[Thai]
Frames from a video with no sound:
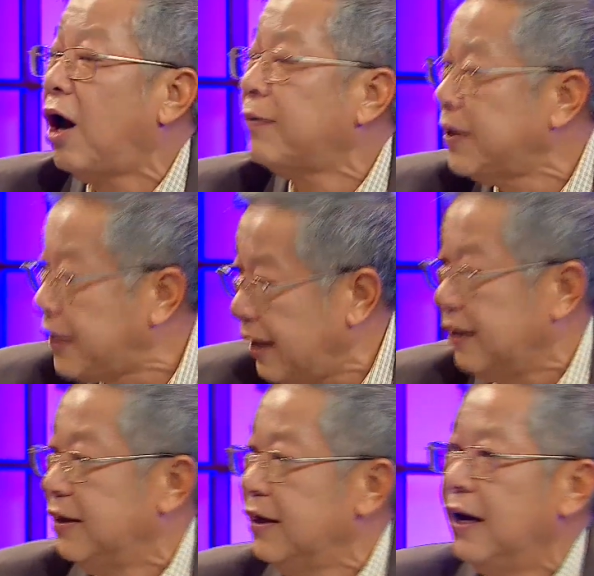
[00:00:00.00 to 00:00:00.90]
รอบที่7
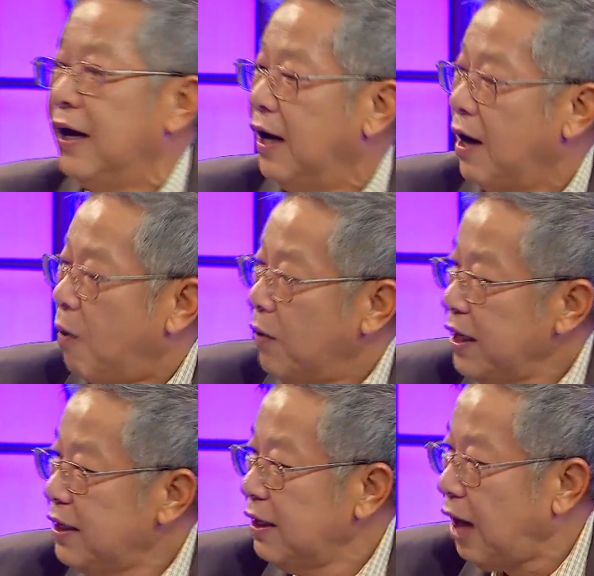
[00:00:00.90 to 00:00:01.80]
รอบที่7คน
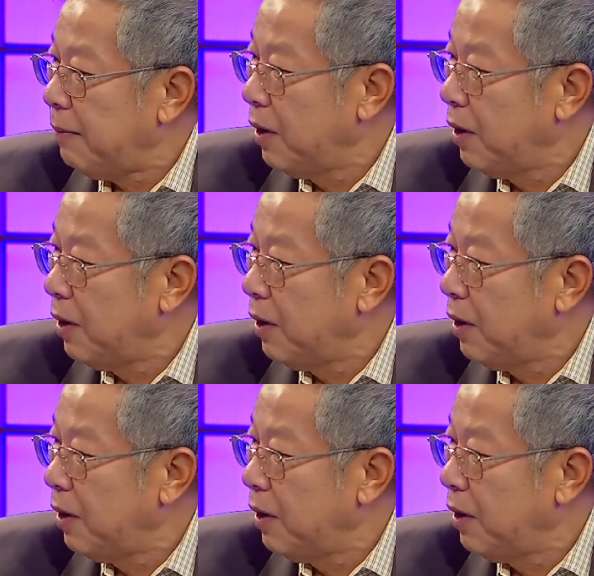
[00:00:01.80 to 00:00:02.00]
ที่ขึ้น